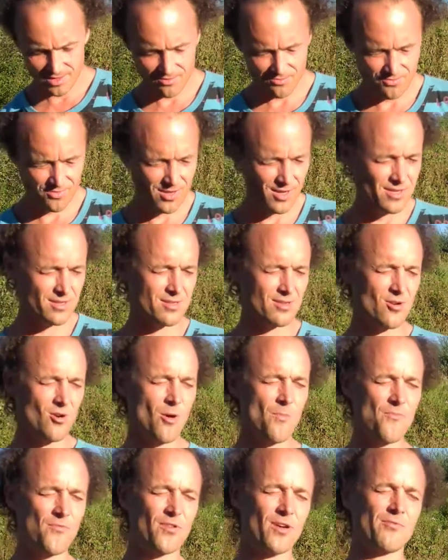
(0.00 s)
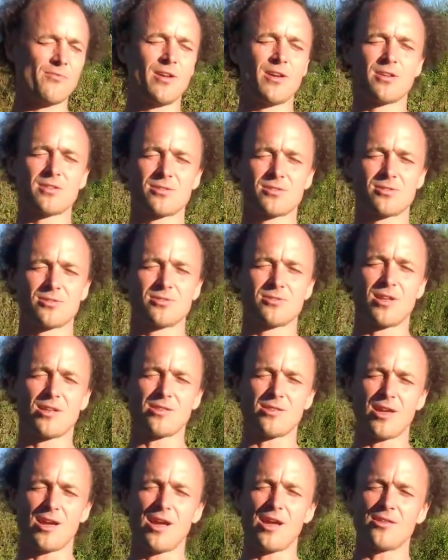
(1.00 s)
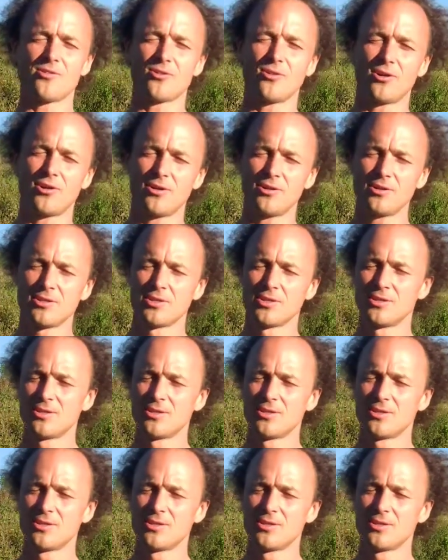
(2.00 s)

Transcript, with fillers: wer ist der Opfer, wer ist der Täter,